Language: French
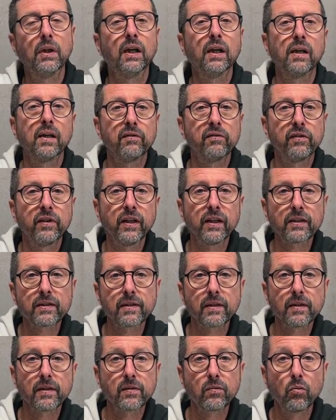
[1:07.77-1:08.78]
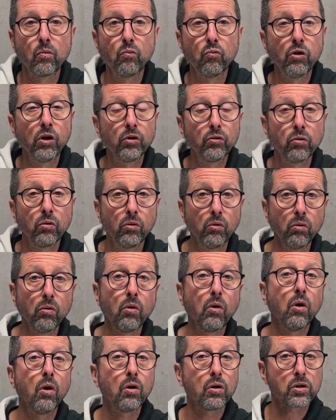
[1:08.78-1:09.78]
A l'inverse, hein, si on boit de
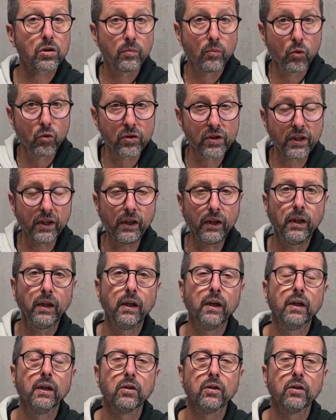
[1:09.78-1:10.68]
l'eau osmosée,